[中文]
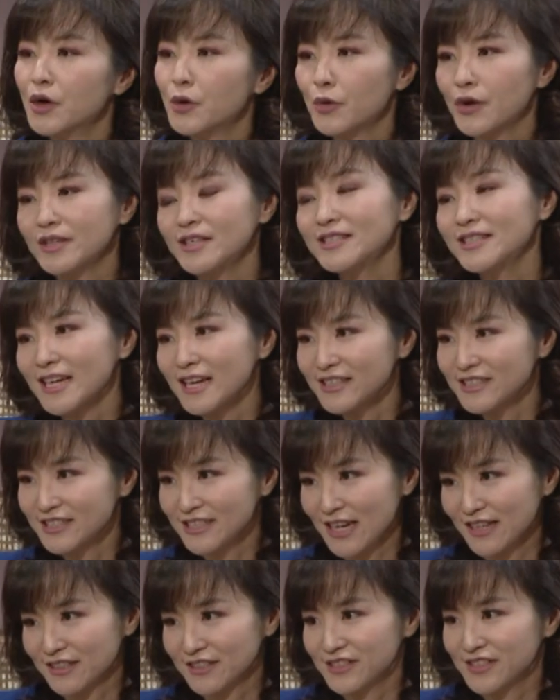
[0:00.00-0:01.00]
反正现在
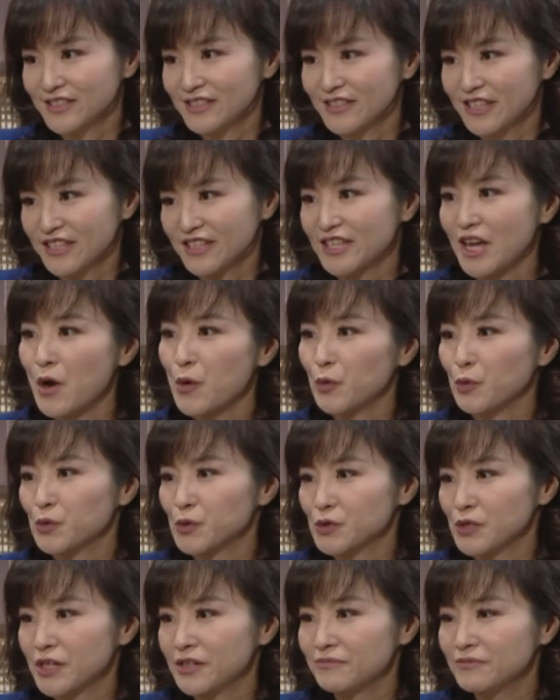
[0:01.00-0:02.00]
讲的是0到5
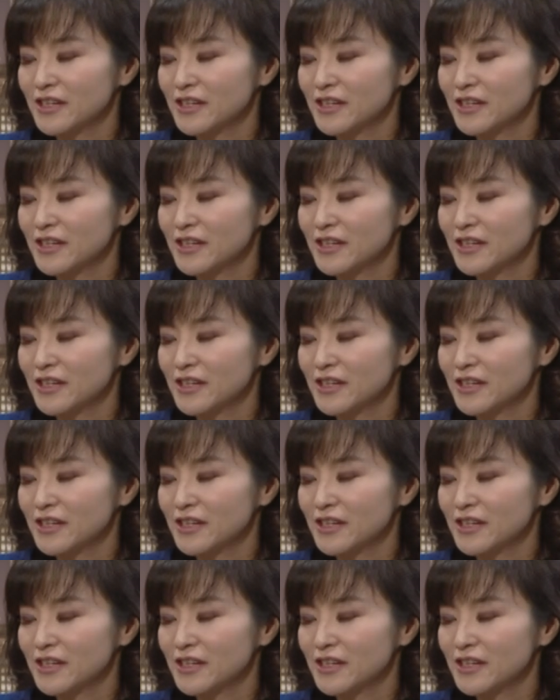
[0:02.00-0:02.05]
岁，